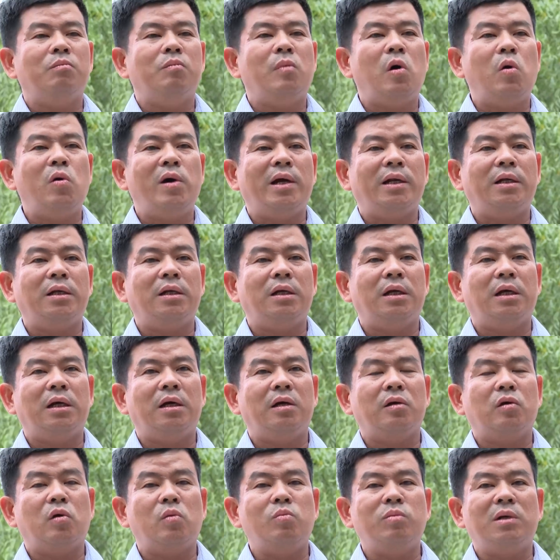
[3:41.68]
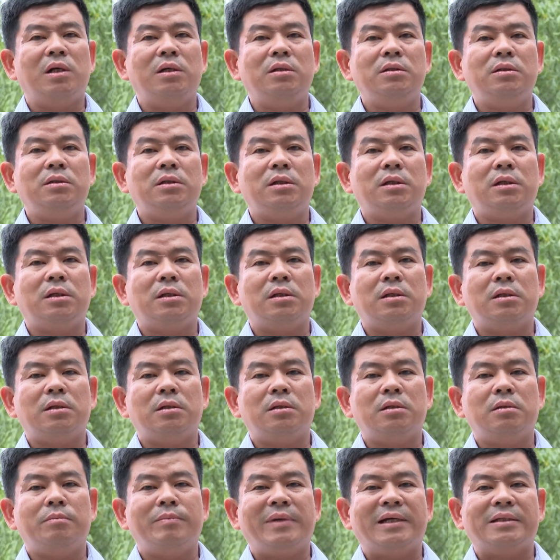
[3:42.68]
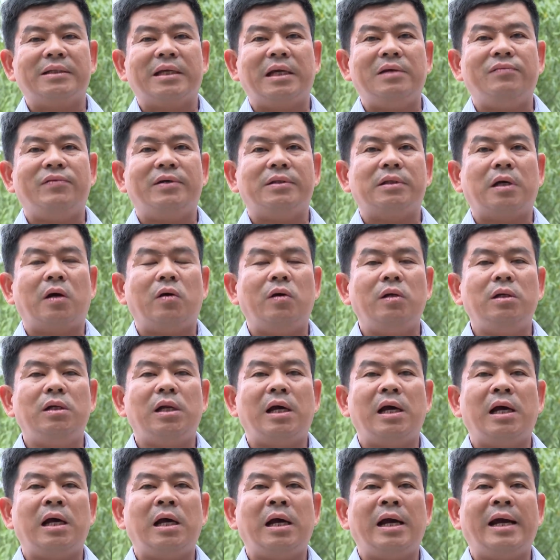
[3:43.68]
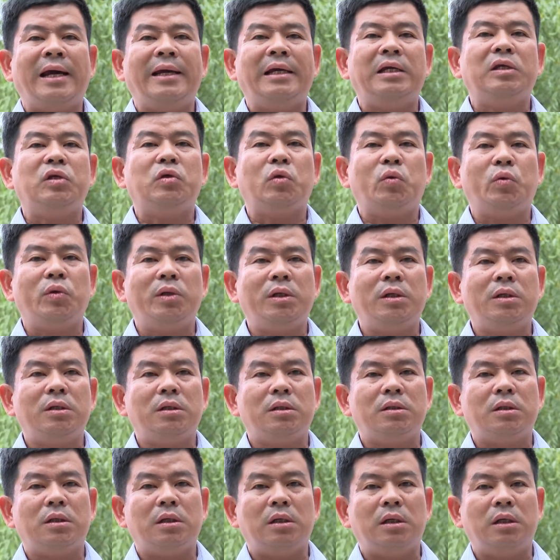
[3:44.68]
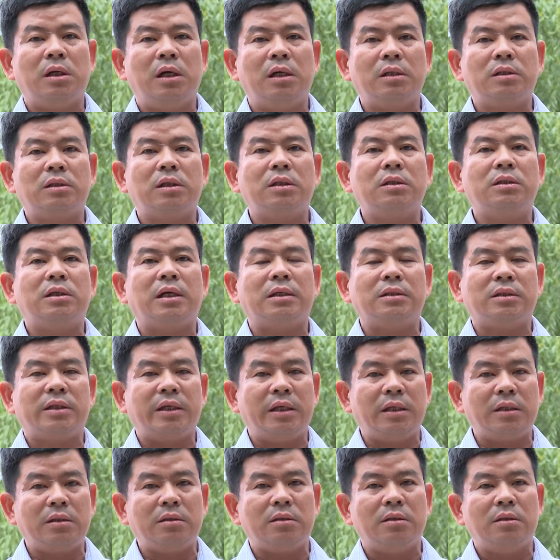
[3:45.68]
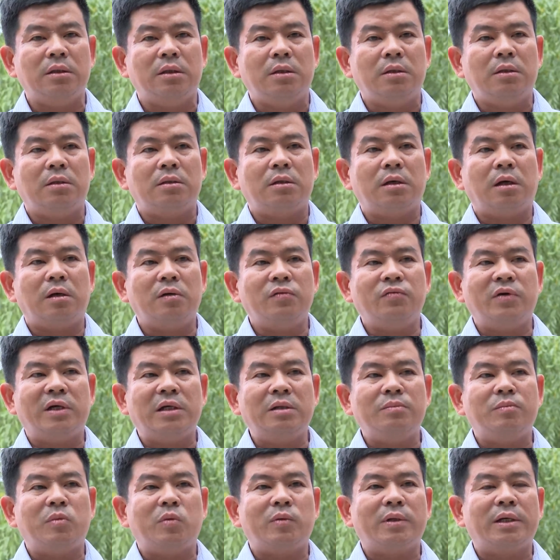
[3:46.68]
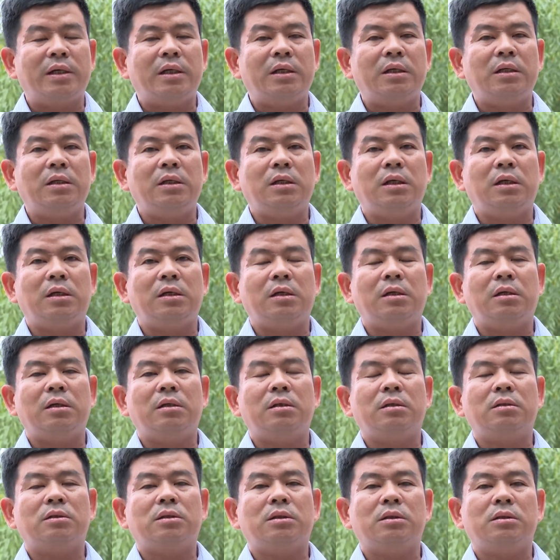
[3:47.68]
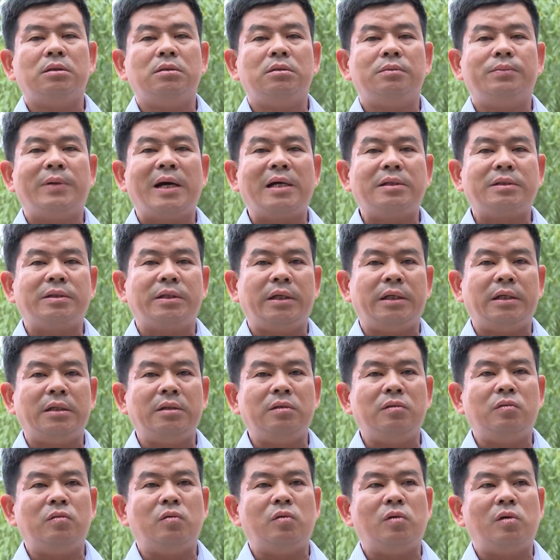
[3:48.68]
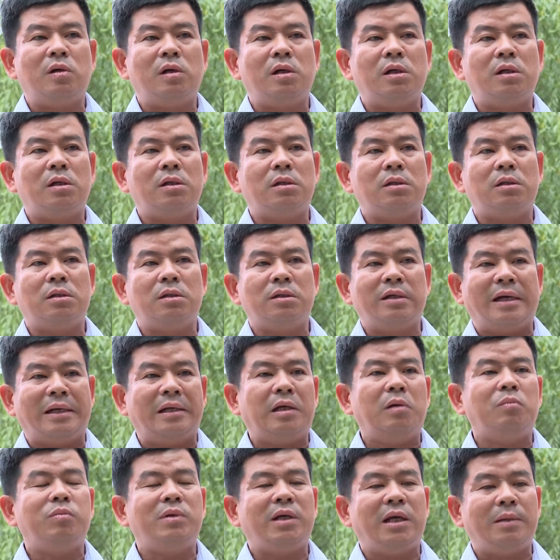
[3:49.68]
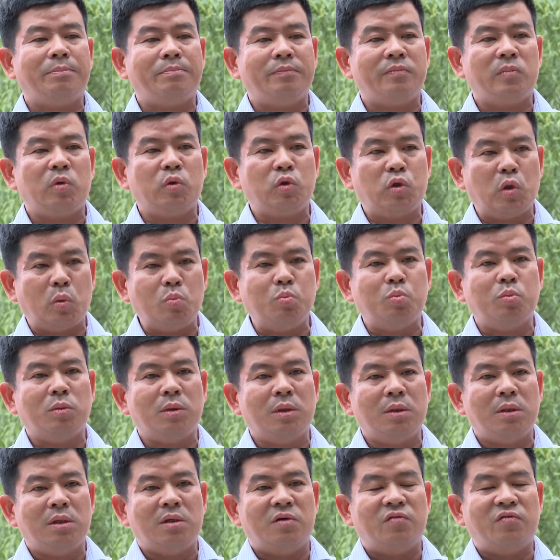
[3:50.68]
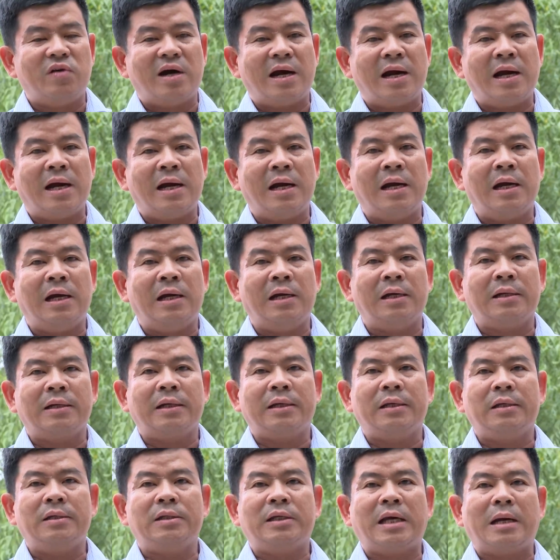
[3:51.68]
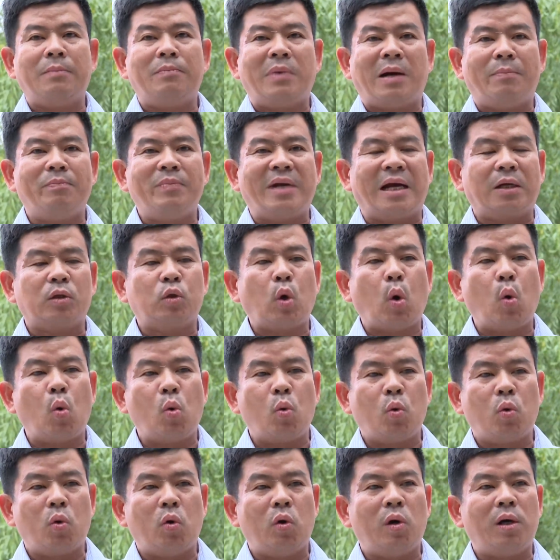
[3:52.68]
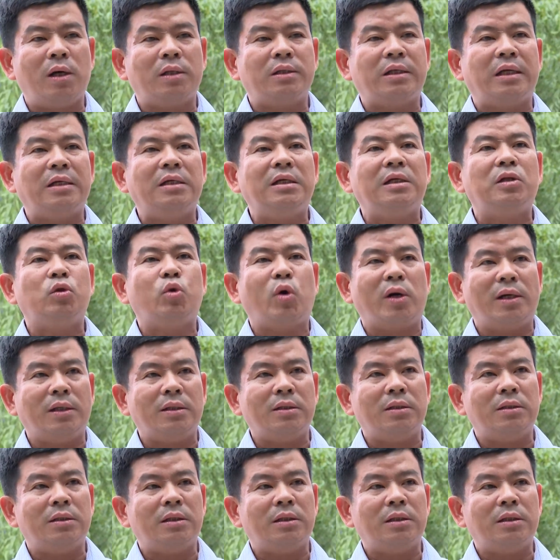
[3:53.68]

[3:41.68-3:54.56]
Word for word: Mô hình cung ứng măng tây và tỏi là hai cái chuỗi hết sức cần thiết đối với một cái sự phát triển của ngành nông nghiệp nói chung và cái sản phẩm đặc thù của tỉnh Ninh Thuận